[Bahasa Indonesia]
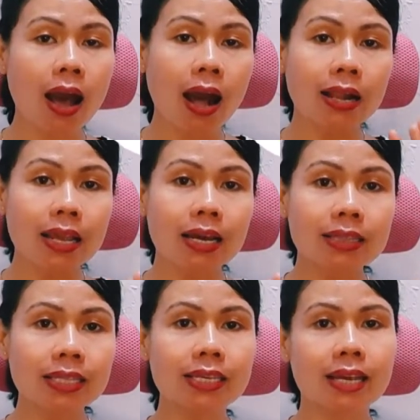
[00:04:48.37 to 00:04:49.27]
Hal yang
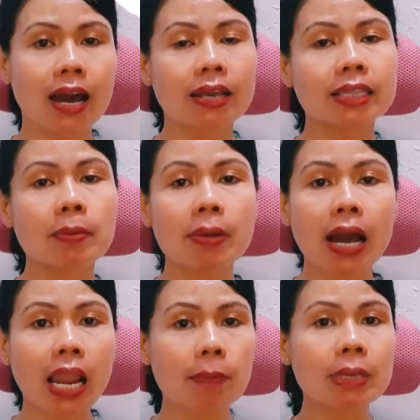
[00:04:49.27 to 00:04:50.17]
ketiga, kita
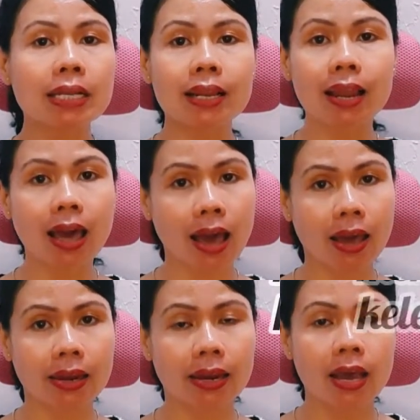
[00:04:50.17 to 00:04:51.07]
mengalami
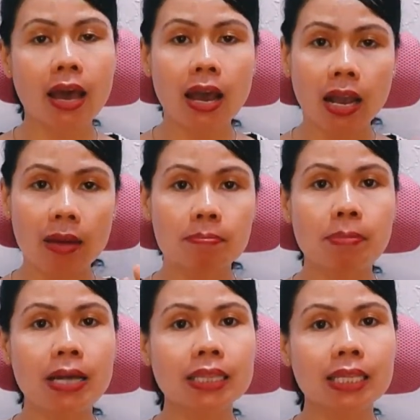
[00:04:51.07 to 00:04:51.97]
kelelahan.
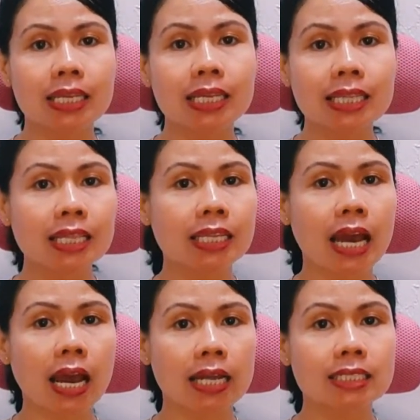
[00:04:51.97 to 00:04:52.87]
Keempat, kita
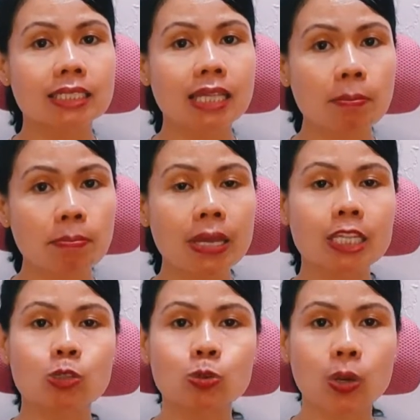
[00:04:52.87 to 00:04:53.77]
tidak akan sampai di
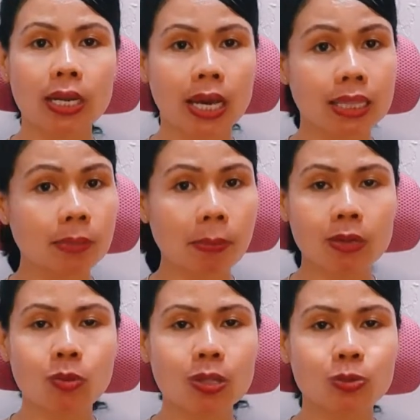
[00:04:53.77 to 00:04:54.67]
tujuan dengan tepat
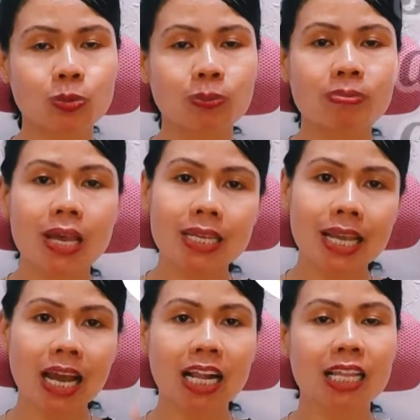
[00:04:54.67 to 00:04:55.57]
waktu.
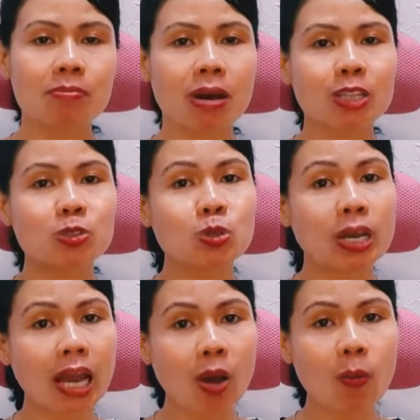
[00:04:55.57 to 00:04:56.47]
Yang kelima, tujuan
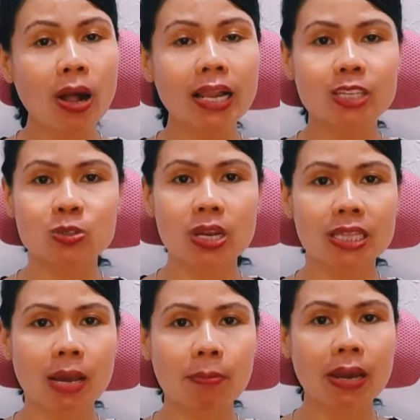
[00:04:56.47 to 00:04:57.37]
awal yang sudah
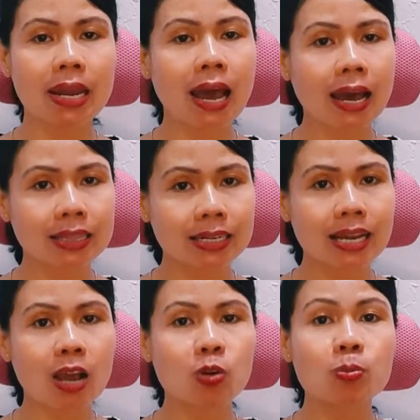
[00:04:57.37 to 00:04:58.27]
ditetapkan akan
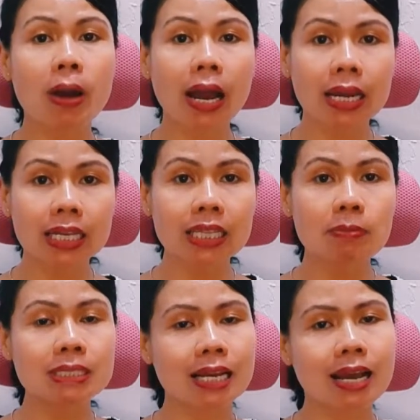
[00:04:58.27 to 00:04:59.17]
terganggu bahkan kita
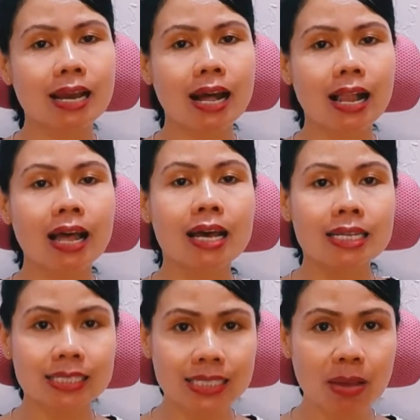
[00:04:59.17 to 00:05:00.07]
bisa gagal
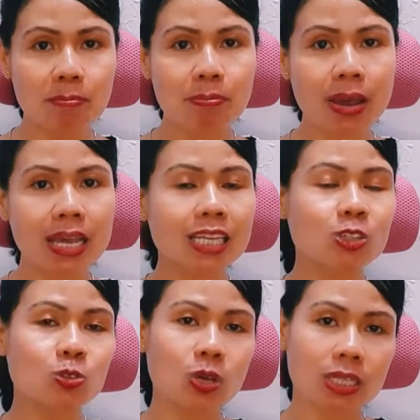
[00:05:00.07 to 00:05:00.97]
sampai di
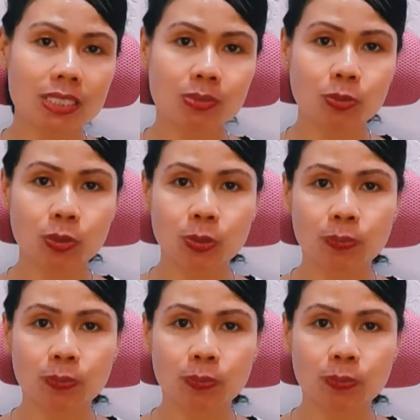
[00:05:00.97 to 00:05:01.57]
tujuan tersebut.